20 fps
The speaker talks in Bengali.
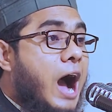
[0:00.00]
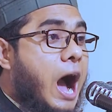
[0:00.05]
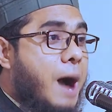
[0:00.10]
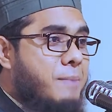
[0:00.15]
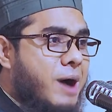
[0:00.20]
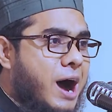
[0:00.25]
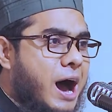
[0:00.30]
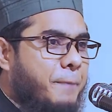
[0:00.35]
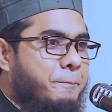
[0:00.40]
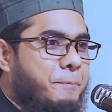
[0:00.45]

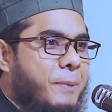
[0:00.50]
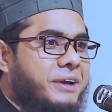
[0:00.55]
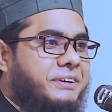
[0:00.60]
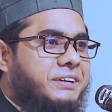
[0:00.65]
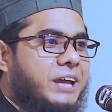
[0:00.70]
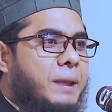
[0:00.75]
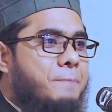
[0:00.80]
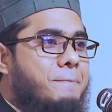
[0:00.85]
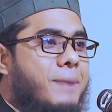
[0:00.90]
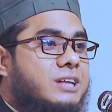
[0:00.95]
আমার
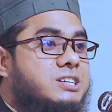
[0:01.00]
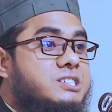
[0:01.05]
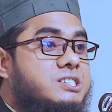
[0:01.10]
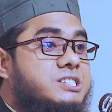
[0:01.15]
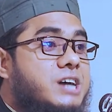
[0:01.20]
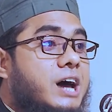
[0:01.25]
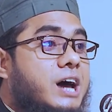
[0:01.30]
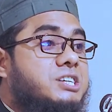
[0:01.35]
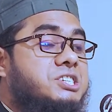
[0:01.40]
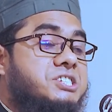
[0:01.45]
পেটের
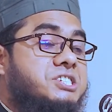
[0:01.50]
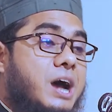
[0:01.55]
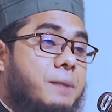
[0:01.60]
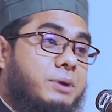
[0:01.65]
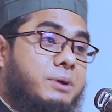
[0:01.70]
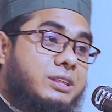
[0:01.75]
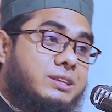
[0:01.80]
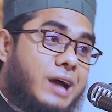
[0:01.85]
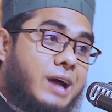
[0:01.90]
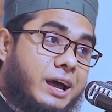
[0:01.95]
বাচ্চার
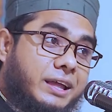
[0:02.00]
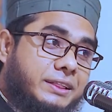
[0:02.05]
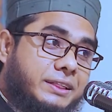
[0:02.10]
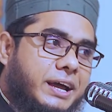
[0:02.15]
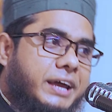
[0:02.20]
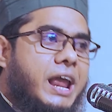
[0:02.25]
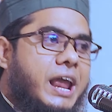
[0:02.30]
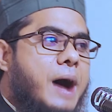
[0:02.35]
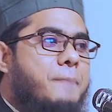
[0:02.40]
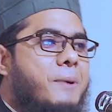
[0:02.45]
স্বামী
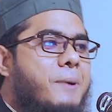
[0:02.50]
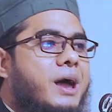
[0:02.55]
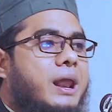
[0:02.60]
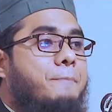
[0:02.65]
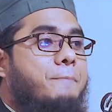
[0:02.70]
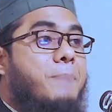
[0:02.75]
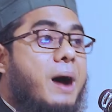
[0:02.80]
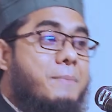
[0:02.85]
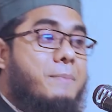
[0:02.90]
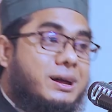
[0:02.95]
থাকতে না
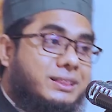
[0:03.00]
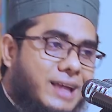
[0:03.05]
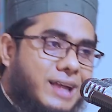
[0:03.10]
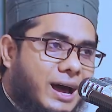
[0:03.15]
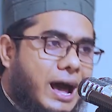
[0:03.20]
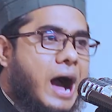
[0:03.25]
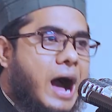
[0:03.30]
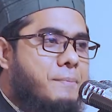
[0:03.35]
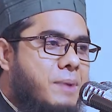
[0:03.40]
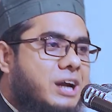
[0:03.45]
পারে বাবা
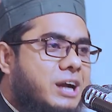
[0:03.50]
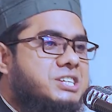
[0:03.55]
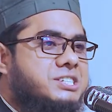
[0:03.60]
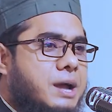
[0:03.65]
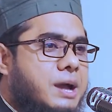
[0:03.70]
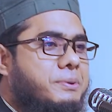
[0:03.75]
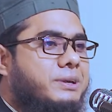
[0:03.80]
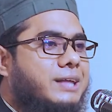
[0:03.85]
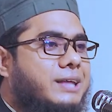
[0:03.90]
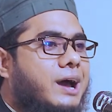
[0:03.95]
থাক আমার
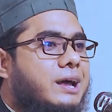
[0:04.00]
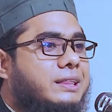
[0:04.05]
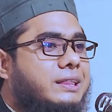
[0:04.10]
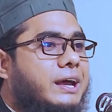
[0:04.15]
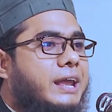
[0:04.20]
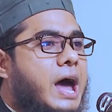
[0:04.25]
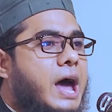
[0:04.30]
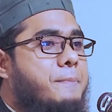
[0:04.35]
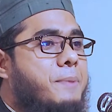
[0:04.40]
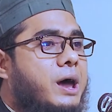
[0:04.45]
স্বামী
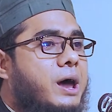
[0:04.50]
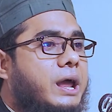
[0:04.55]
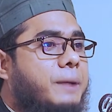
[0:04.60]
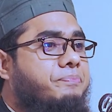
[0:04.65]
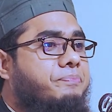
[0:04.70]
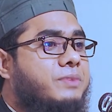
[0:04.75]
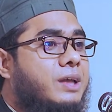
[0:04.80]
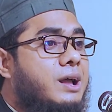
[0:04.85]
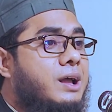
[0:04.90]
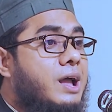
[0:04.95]
থাকতে না পারে
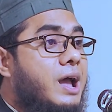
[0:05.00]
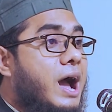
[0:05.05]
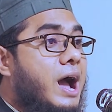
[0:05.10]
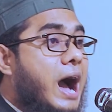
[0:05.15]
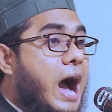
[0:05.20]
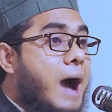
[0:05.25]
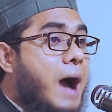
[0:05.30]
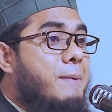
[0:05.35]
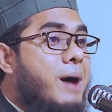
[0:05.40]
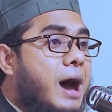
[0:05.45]

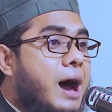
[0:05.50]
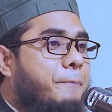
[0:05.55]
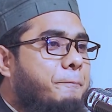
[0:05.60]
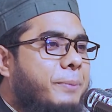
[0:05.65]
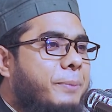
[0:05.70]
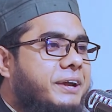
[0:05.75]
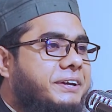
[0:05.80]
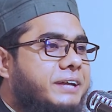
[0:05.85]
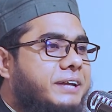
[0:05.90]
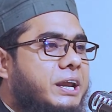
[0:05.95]
আমার
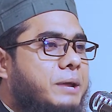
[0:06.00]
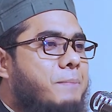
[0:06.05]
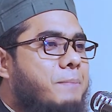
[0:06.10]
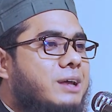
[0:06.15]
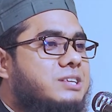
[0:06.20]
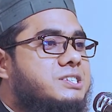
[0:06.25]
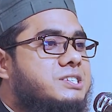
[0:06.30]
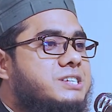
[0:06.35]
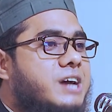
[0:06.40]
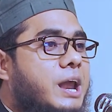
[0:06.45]
পেটের
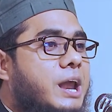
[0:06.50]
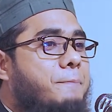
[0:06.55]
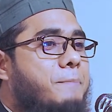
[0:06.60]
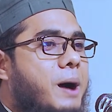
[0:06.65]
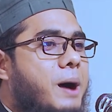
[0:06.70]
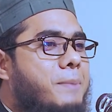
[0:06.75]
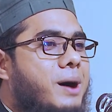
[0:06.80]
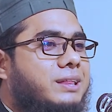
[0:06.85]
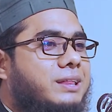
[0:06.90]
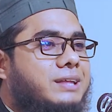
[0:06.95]
বাচ্চার
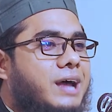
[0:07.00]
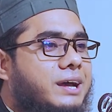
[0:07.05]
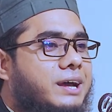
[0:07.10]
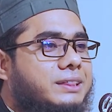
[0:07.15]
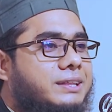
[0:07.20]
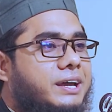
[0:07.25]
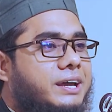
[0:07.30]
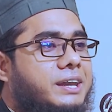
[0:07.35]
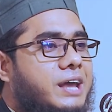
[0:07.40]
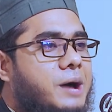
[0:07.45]
বাবা
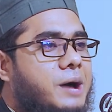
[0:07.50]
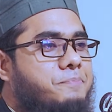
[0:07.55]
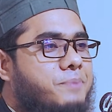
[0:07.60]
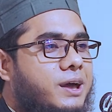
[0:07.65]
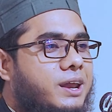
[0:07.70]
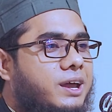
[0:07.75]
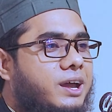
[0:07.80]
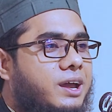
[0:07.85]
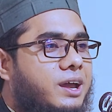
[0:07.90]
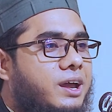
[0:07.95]
থাকতে না
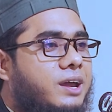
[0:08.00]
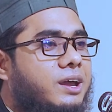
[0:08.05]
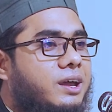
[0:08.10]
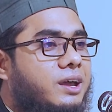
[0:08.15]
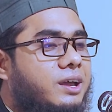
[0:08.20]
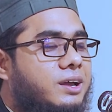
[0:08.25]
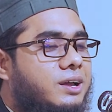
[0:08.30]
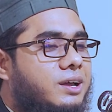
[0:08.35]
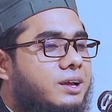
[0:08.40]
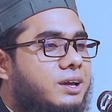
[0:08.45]
পারে
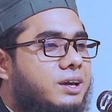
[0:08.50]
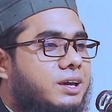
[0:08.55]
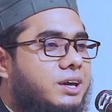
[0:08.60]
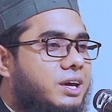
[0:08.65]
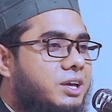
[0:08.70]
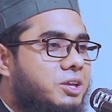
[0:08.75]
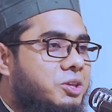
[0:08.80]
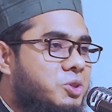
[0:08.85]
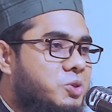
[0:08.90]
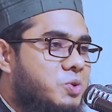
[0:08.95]

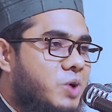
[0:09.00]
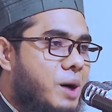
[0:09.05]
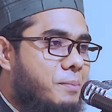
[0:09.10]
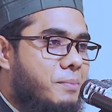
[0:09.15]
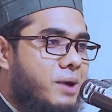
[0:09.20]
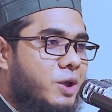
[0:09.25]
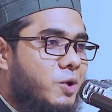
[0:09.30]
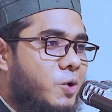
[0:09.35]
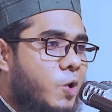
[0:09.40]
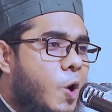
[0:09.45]
কিন্তু
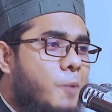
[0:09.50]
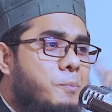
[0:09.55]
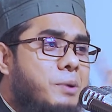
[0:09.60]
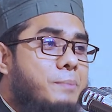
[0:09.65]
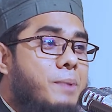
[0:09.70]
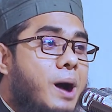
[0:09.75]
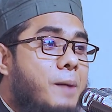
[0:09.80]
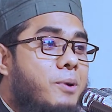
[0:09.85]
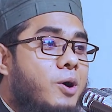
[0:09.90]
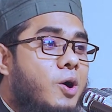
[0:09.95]
আমার
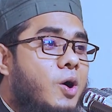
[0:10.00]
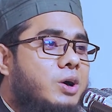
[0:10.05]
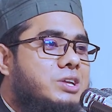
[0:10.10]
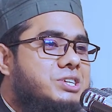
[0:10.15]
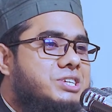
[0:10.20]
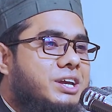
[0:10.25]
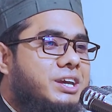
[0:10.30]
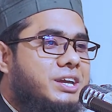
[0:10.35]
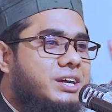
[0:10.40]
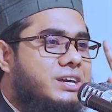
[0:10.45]
অভিভাবক
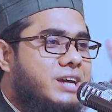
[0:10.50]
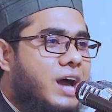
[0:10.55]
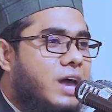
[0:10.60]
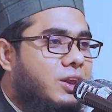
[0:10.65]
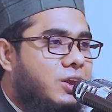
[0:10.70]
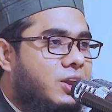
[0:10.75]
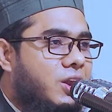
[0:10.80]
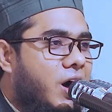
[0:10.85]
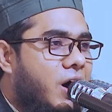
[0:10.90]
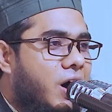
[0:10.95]
যিনি
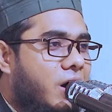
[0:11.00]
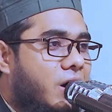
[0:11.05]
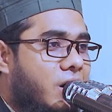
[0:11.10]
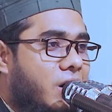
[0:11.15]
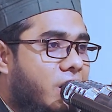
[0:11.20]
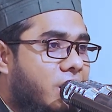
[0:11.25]
আল্লাহ